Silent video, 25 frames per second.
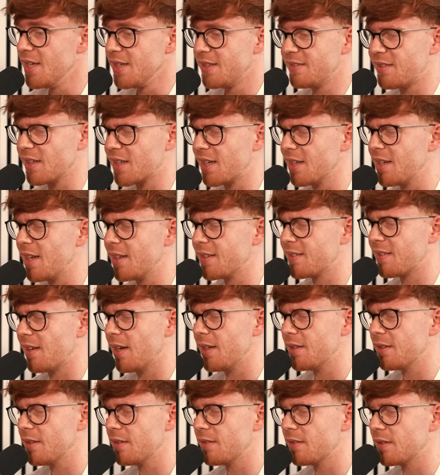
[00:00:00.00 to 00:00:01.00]
Dieser Kanal
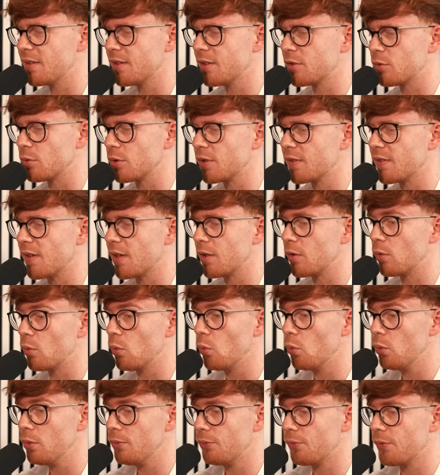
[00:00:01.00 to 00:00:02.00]
zeichnet sich durch seine
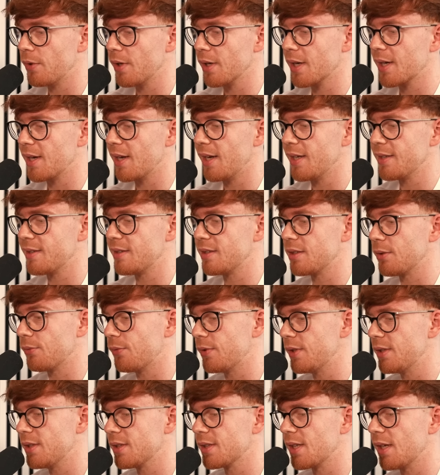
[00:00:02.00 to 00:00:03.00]
unvergleichliche
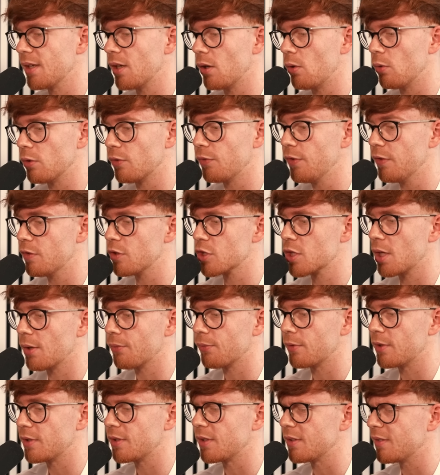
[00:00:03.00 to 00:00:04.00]
Fähigkeit aus,
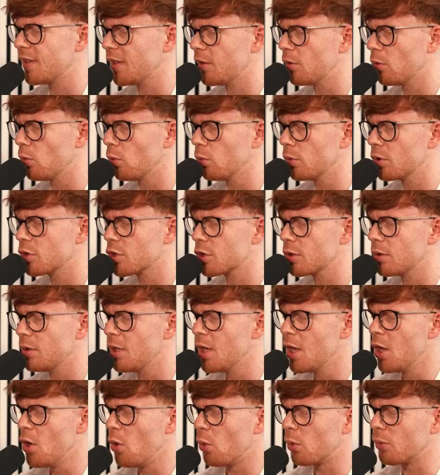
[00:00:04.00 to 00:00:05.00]
wissenschaftliche, technologische
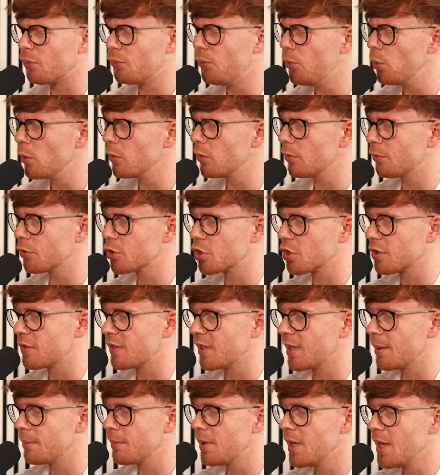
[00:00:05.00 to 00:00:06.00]
und philosophische
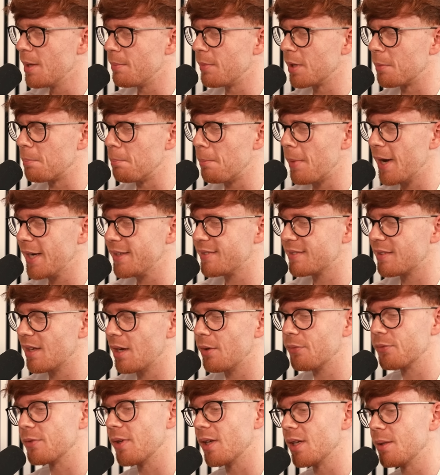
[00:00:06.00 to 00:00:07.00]
Themen mit
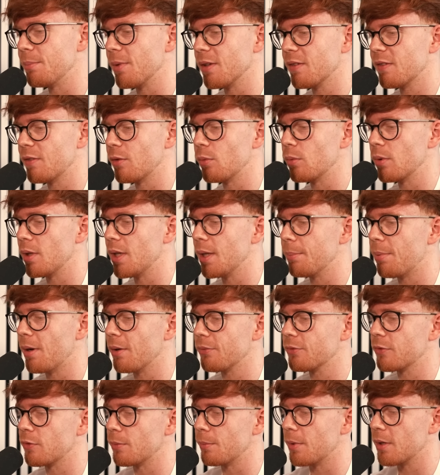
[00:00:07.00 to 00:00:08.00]
meisterhaften Animationen
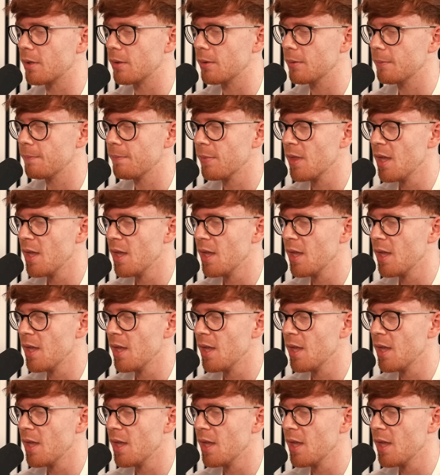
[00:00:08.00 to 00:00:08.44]
lebhaft zu machen.